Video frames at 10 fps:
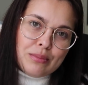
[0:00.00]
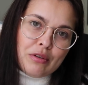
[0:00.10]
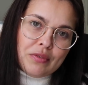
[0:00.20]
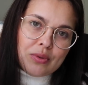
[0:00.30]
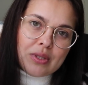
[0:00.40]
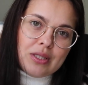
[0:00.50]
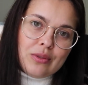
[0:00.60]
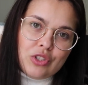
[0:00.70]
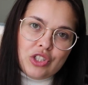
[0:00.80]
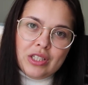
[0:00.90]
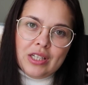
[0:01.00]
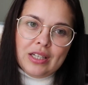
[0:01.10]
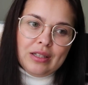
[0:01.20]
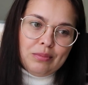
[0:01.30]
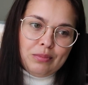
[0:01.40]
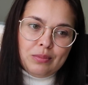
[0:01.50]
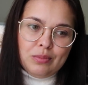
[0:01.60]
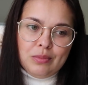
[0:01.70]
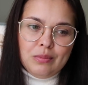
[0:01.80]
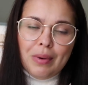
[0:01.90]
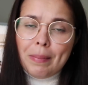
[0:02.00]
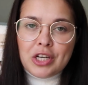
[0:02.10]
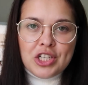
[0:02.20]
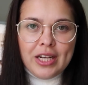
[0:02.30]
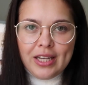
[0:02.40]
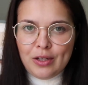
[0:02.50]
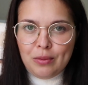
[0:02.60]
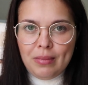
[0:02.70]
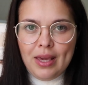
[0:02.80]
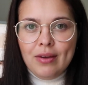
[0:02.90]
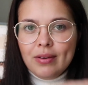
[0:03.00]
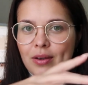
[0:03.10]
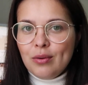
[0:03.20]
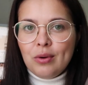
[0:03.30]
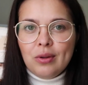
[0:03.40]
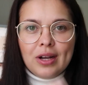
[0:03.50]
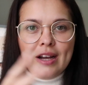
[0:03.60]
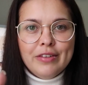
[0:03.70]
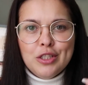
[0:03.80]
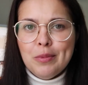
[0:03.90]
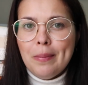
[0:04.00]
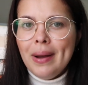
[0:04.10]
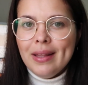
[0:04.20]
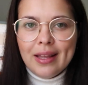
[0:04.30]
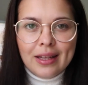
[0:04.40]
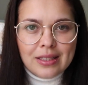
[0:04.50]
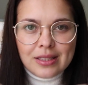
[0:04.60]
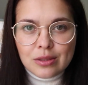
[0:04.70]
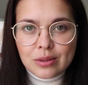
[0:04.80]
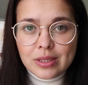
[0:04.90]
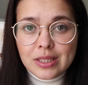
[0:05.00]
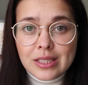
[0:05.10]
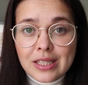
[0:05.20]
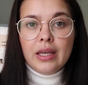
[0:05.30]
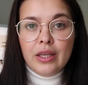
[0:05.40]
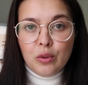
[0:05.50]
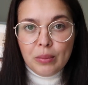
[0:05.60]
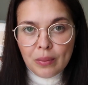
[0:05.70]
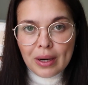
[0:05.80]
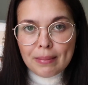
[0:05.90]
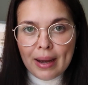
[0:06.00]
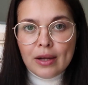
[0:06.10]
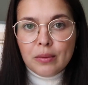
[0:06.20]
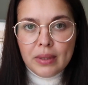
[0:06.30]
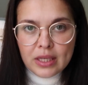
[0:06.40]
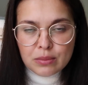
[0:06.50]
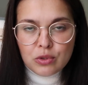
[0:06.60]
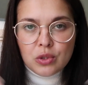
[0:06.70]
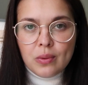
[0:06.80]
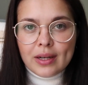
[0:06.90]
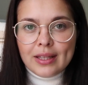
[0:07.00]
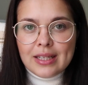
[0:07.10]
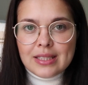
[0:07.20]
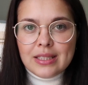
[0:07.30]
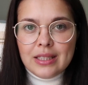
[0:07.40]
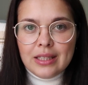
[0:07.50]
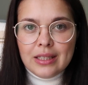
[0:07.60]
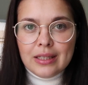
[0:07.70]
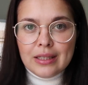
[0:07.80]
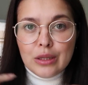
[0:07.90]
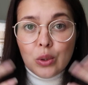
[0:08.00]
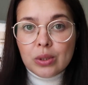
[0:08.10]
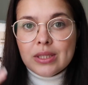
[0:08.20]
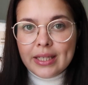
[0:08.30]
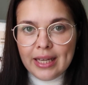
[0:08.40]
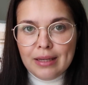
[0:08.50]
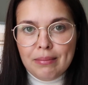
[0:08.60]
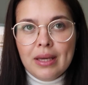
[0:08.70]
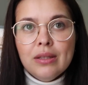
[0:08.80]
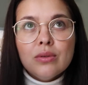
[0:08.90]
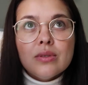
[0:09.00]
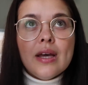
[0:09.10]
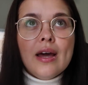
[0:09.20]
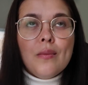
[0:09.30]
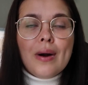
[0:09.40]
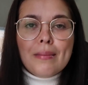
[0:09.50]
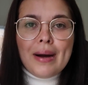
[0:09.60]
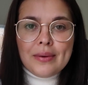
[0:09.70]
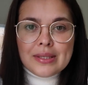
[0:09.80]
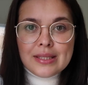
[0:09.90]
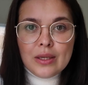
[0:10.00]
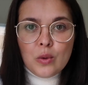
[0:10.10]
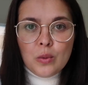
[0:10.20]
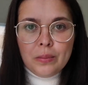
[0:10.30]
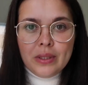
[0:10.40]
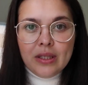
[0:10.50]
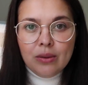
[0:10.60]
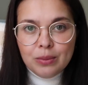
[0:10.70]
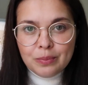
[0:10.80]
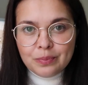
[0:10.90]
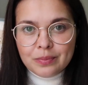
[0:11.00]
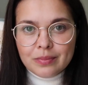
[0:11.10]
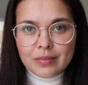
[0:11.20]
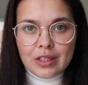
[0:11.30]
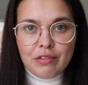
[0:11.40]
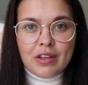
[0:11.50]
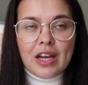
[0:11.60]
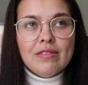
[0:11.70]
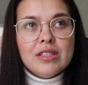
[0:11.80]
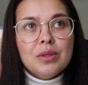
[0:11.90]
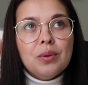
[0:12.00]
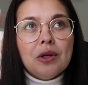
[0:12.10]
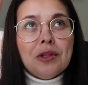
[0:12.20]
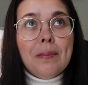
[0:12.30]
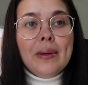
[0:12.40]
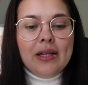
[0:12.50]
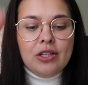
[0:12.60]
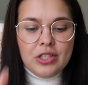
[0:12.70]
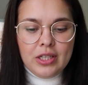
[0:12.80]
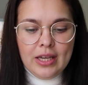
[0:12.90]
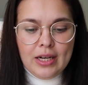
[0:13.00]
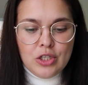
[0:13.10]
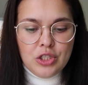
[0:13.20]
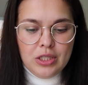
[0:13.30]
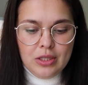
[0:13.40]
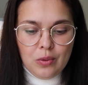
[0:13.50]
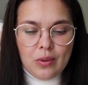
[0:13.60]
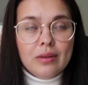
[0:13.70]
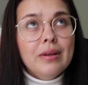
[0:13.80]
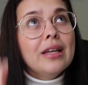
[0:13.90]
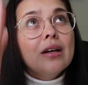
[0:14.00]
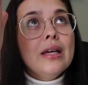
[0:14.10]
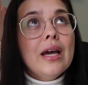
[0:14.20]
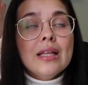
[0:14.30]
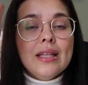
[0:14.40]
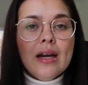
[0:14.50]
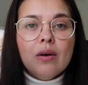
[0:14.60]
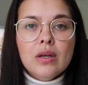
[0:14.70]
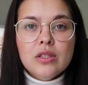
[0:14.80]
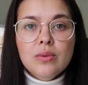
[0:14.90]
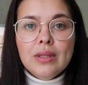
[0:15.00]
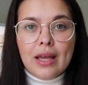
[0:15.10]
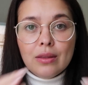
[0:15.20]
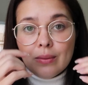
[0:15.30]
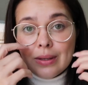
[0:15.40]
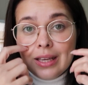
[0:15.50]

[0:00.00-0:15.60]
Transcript: móvelzinho tinha uma prateleirinha no meio que eu colocava tipo panela, essas coisas. E o meu armário mesmo de guardar assim louça e alimentos era um armário assim comprido que ficava assim no canto da parede que era de ele ia até quase o teto.